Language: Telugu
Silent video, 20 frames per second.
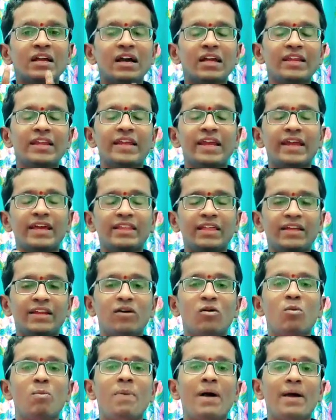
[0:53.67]
కానీ
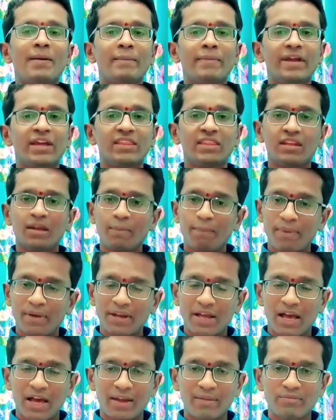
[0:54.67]
ఏదైనా ఉపాయం ఏదైనా
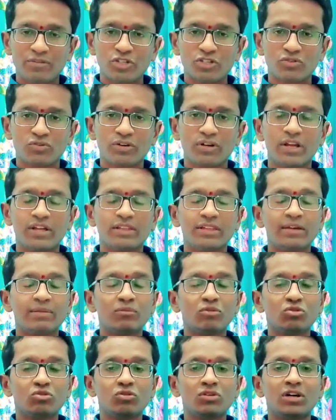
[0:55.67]
పరిహారం చేసుకున్నట్లయితే
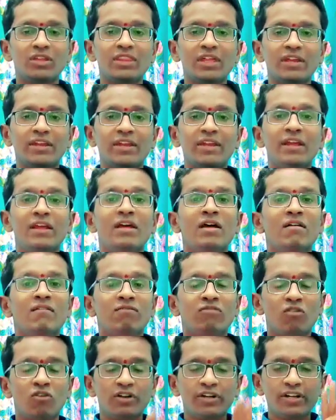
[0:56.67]
ముందుగా దాన్ని
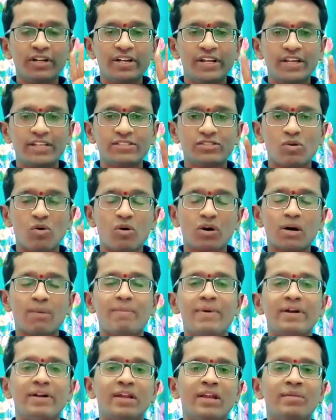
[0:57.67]
ఫోర్టీ డేస్ ఒక
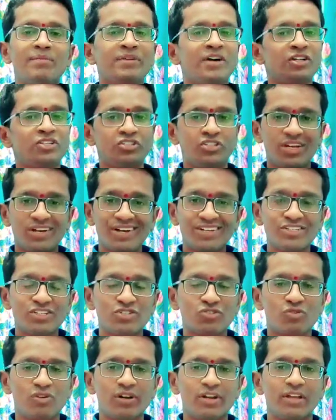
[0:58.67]
మండలం ఖచ్చితంగా
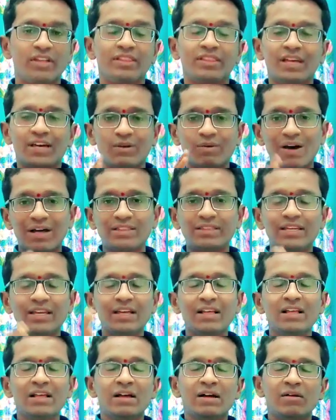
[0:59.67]
చేసుకోండి తర్వాతే
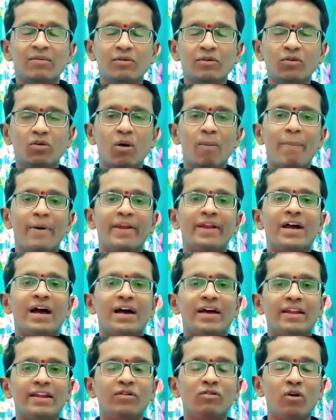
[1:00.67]
ఇంకో
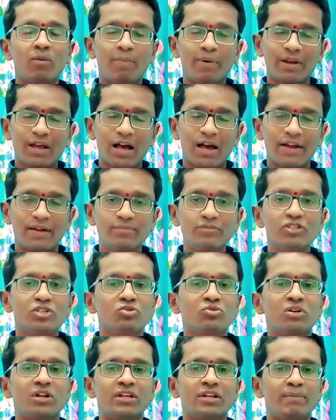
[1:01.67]
పరిహారం ఇంకో పరిహారం
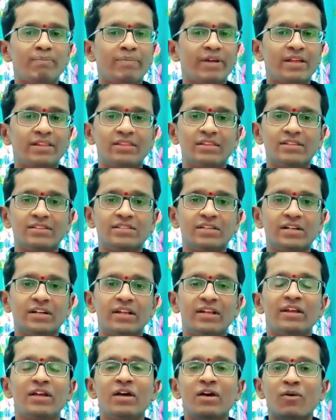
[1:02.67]
చేసుకోవడానికి
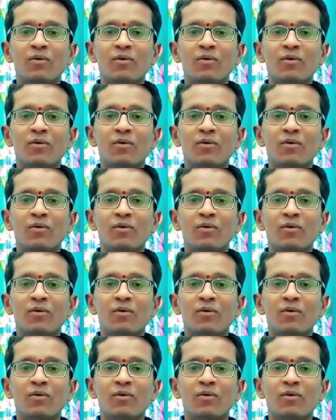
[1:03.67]
ప్రయత్నించండి